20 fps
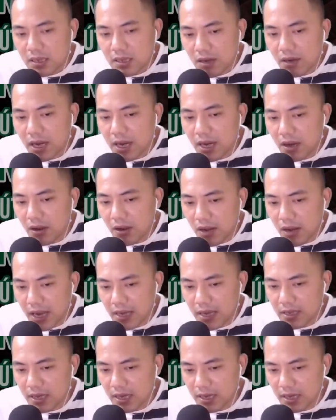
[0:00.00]
Sau khi đã
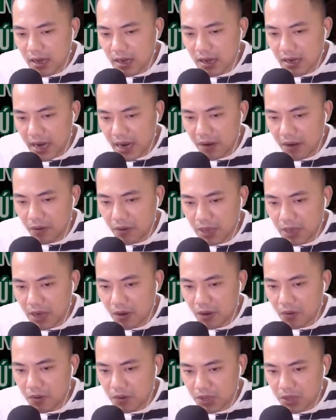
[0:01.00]
có ngày sinh tháng đẻ
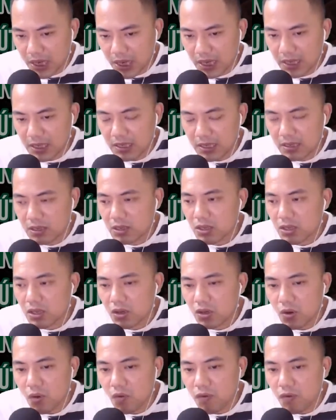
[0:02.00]
của thằng cu chính,
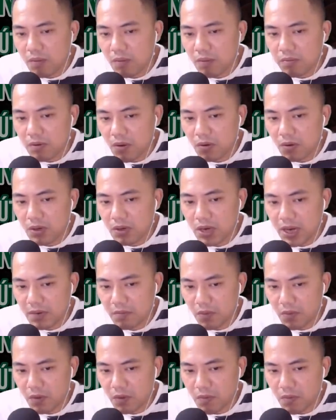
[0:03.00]
cụ Phong
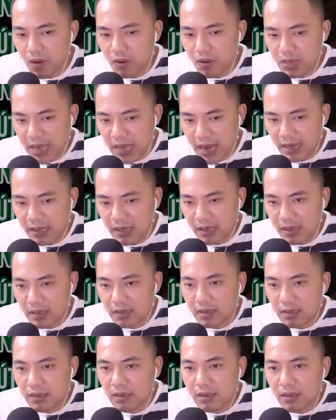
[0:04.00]
đốt lên một bó nhang,
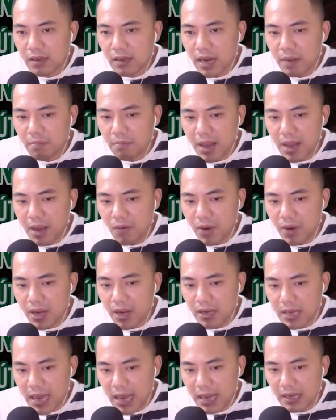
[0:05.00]
đem
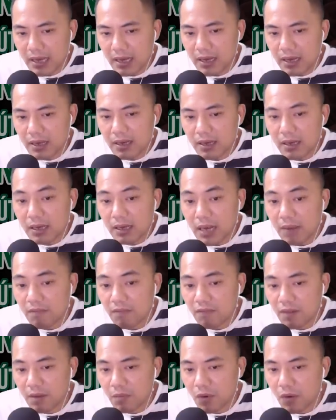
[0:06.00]
ba que nhang
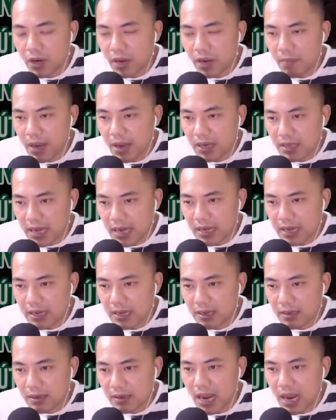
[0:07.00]
cắm vào một cái bát
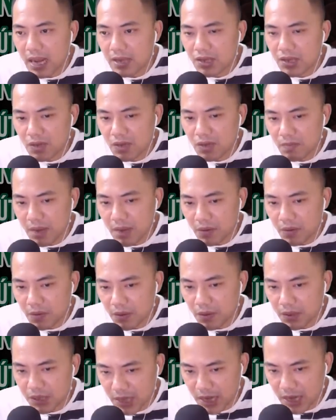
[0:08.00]
nhang để trước
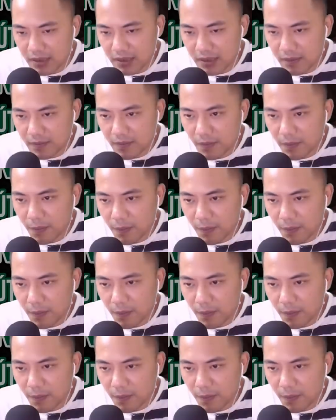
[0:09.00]
mặt của Nhật.